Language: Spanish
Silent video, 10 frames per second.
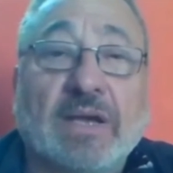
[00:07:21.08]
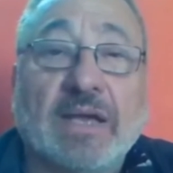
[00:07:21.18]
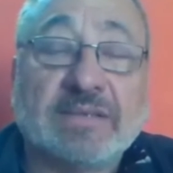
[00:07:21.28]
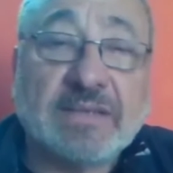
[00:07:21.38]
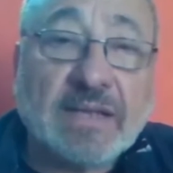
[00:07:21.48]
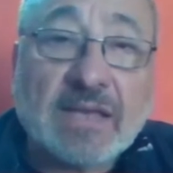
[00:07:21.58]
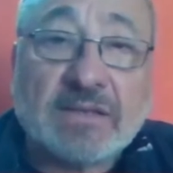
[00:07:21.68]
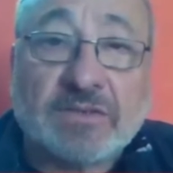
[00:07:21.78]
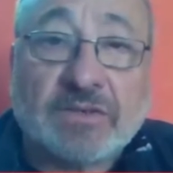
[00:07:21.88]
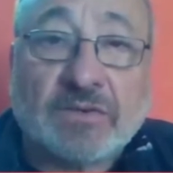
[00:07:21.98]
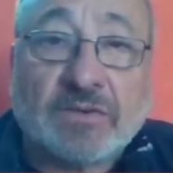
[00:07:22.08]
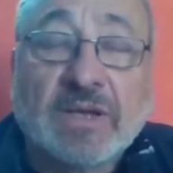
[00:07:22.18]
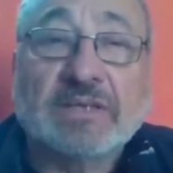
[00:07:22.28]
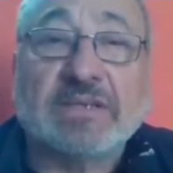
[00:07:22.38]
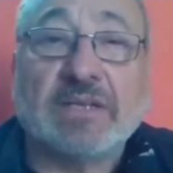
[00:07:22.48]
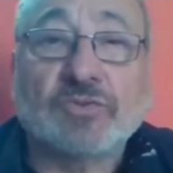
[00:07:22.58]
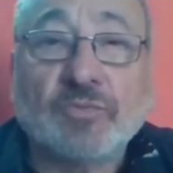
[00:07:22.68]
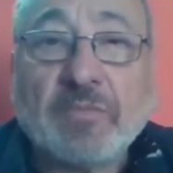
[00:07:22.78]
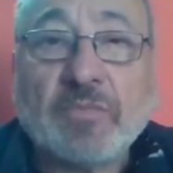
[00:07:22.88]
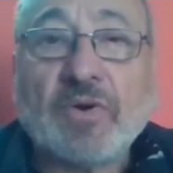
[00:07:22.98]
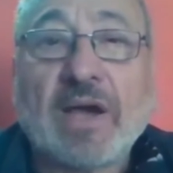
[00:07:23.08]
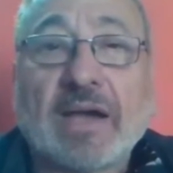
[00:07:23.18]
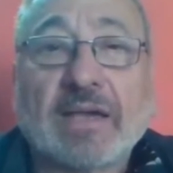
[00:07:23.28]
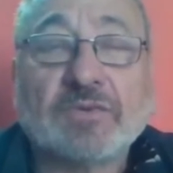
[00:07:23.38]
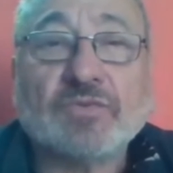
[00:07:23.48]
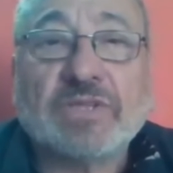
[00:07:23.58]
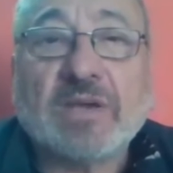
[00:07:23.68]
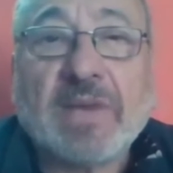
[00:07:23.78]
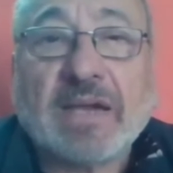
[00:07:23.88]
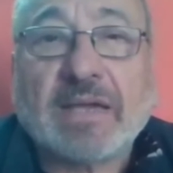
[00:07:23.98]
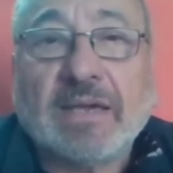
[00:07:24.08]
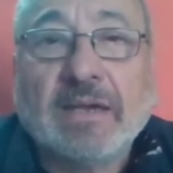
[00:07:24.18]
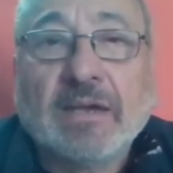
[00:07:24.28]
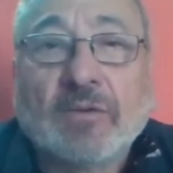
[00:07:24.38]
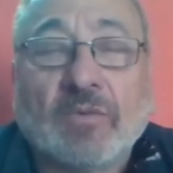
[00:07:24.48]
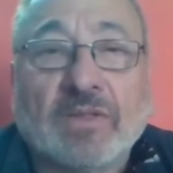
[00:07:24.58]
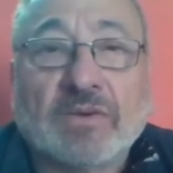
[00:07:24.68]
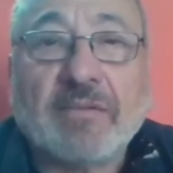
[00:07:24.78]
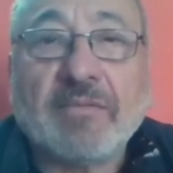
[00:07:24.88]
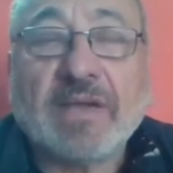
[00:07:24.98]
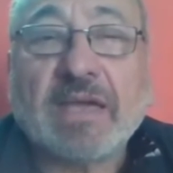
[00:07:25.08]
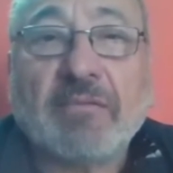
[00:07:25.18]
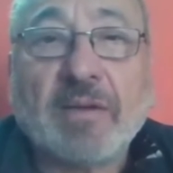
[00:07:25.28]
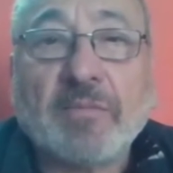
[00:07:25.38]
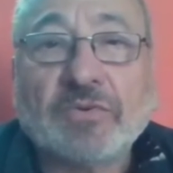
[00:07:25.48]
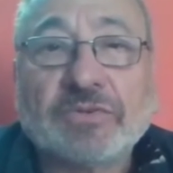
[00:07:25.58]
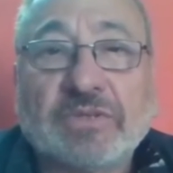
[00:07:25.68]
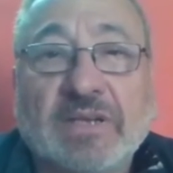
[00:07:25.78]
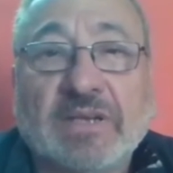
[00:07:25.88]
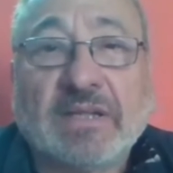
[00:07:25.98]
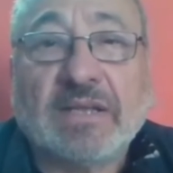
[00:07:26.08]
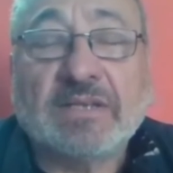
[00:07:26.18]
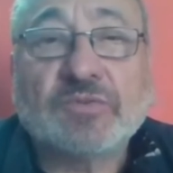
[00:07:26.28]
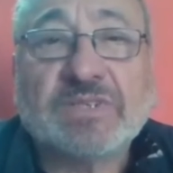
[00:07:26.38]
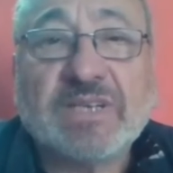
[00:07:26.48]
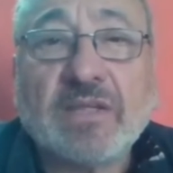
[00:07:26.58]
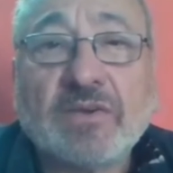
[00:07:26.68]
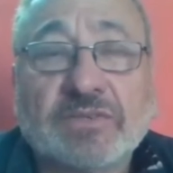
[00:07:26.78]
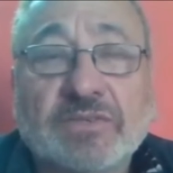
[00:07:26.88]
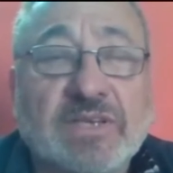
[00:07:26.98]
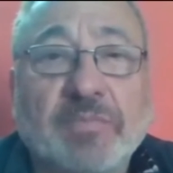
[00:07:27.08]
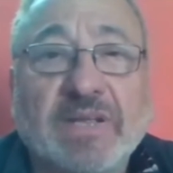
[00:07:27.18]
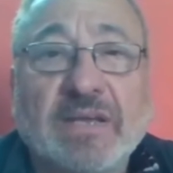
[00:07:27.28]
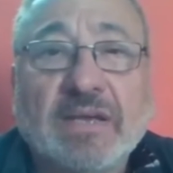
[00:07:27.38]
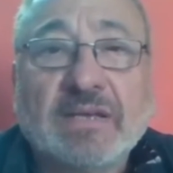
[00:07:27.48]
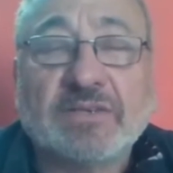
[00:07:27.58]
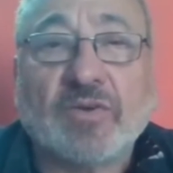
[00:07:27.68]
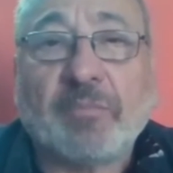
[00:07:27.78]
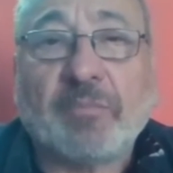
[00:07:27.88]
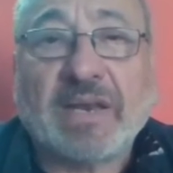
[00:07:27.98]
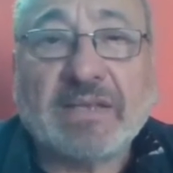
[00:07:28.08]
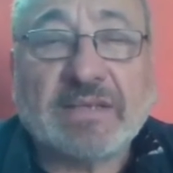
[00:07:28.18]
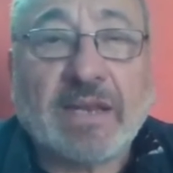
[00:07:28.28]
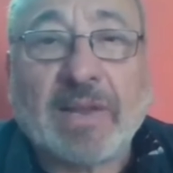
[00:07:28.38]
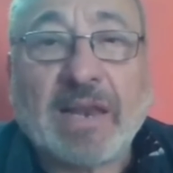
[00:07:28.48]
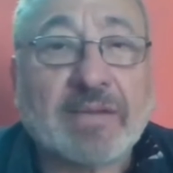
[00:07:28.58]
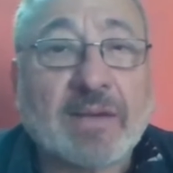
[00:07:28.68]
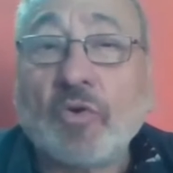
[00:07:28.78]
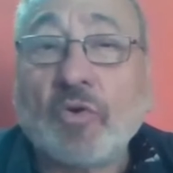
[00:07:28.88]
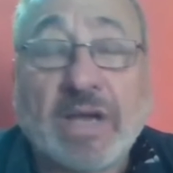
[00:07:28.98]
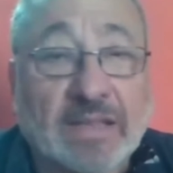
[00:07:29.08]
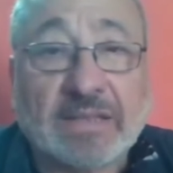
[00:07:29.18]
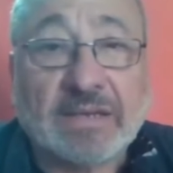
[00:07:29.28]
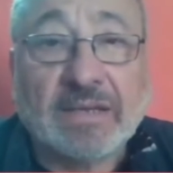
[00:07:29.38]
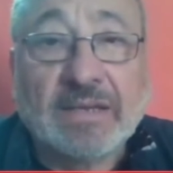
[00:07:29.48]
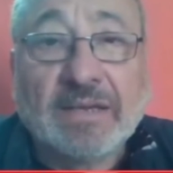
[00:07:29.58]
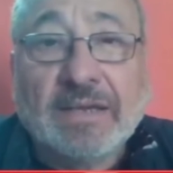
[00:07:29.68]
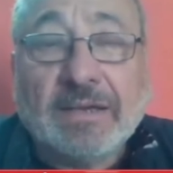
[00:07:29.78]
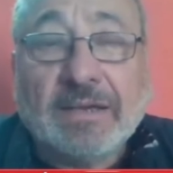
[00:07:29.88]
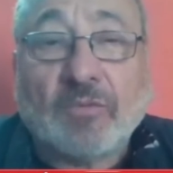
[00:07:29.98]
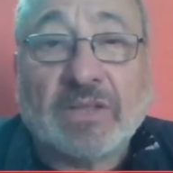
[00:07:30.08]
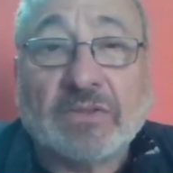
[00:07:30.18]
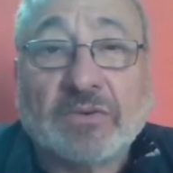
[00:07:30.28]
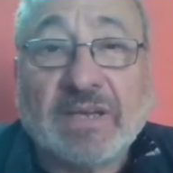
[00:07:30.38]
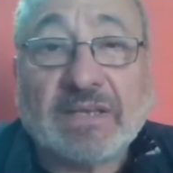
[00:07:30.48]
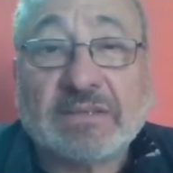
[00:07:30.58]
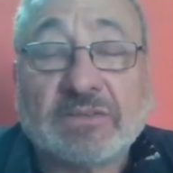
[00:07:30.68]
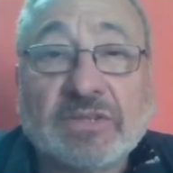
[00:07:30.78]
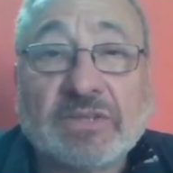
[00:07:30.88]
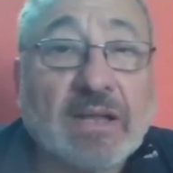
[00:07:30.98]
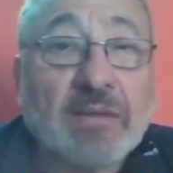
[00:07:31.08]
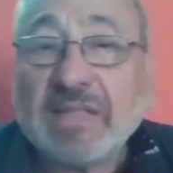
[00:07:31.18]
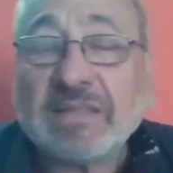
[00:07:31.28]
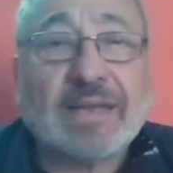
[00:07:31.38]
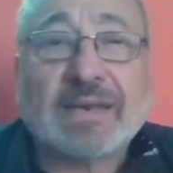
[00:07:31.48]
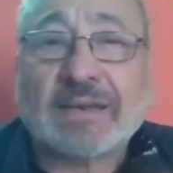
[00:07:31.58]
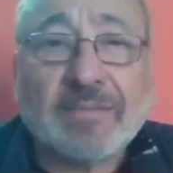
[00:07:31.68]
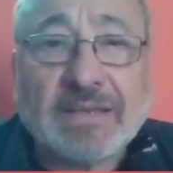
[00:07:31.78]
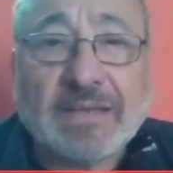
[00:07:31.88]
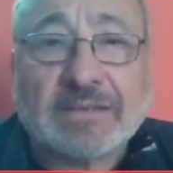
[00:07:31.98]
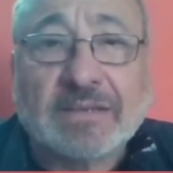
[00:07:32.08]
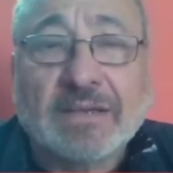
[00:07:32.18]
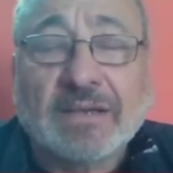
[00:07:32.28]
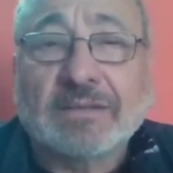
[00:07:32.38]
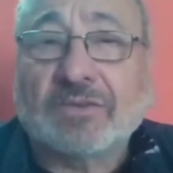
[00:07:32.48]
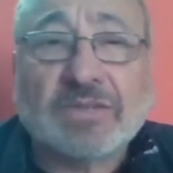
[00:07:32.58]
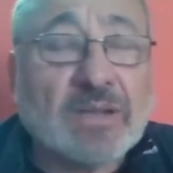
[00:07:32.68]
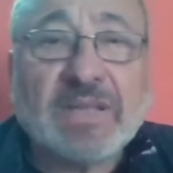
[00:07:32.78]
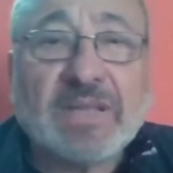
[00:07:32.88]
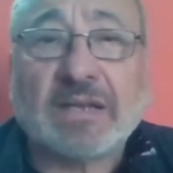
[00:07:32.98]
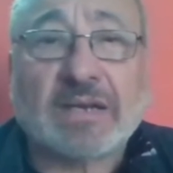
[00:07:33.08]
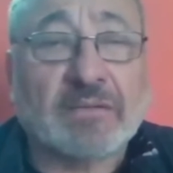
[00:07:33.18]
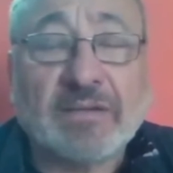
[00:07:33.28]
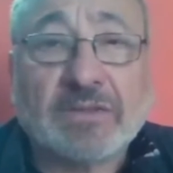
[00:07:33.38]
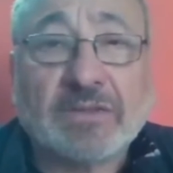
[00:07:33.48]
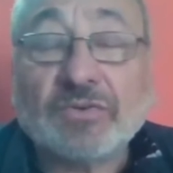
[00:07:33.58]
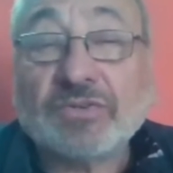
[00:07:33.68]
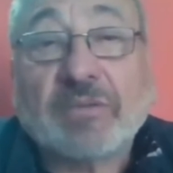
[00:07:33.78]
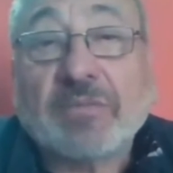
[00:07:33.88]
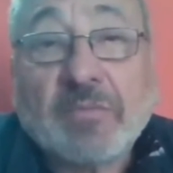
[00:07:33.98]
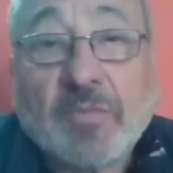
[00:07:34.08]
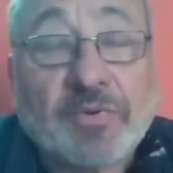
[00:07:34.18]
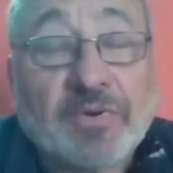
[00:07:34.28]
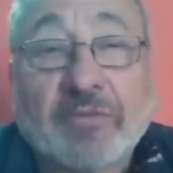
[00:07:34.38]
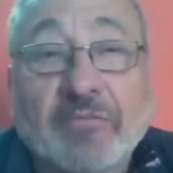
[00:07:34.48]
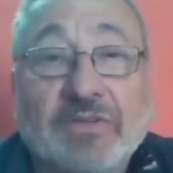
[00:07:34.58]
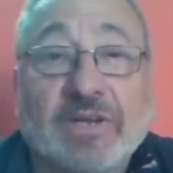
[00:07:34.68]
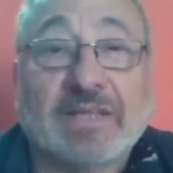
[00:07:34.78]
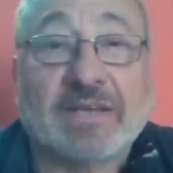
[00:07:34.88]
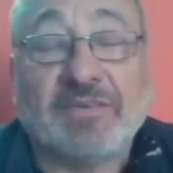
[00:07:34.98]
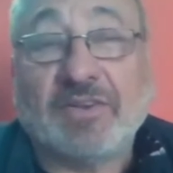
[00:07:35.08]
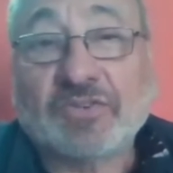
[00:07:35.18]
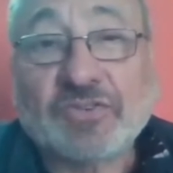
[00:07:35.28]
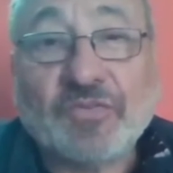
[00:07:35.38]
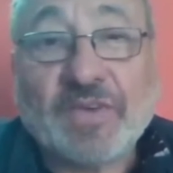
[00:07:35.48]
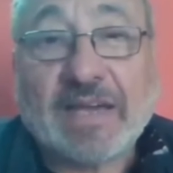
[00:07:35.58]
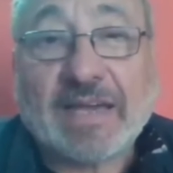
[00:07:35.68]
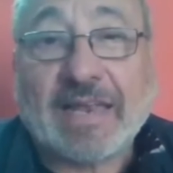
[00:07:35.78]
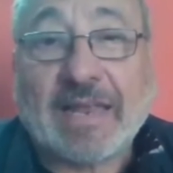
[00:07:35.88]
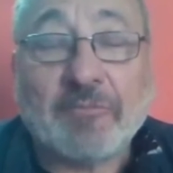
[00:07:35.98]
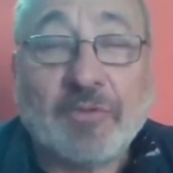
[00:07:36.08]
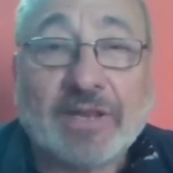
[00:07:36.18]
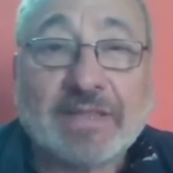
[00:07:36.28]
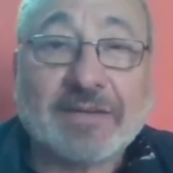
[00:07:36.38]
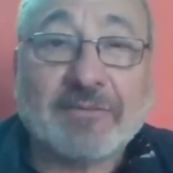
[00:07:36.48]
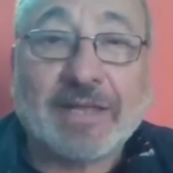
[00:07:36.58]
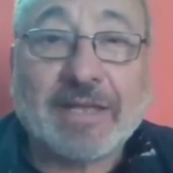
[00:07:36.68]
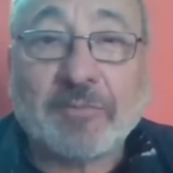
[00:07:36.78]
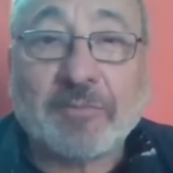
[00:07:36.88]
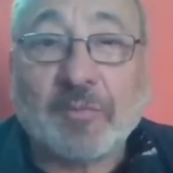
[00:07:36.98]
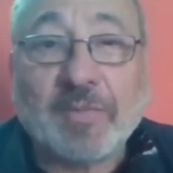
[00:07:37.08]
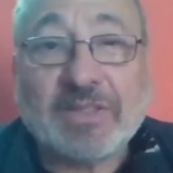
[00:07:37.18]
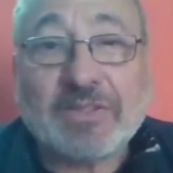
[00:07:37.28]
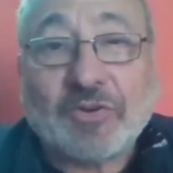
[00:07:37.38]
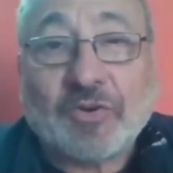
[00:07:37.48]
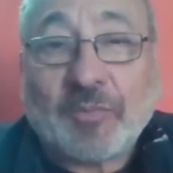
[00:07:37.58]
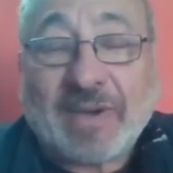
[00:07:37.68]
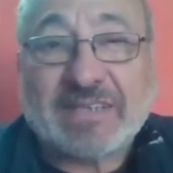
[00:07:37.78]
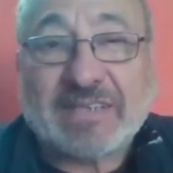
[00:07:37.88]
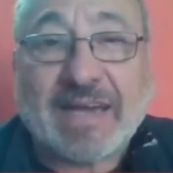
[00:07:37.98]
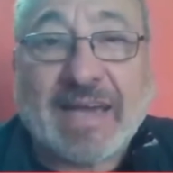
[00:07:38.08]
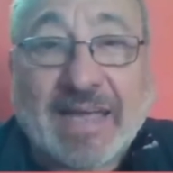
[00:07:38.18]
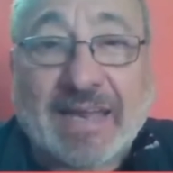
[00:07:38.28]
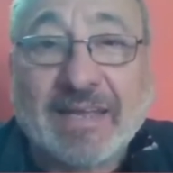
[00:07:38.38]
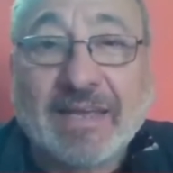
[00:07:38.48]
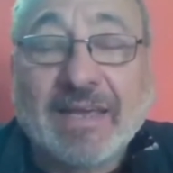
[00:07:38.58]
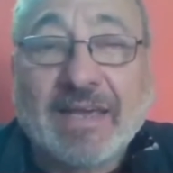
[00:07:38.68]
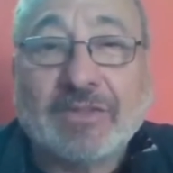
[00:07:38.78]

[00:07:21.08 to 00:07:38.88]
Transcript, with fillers: el silencio, si le sumamos a que es un tema que cuando cada vez que hablamos de, del suicidio siempre se nos aparece la palabra muerte, cuando es totalmente al revés, totalmente al revés. Todos sabemos por una cuestión hasta filosófica que la muerte en cualquier momento nos va a llegar.